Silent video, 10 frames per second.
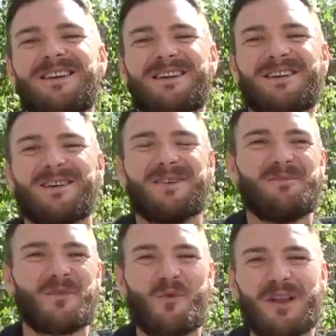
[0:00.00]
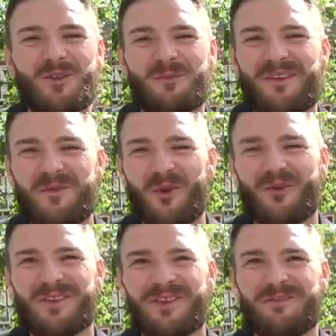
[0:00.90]
ehm, uh, 4 mesi
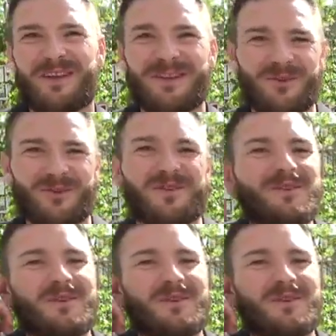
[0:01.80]
post intervento.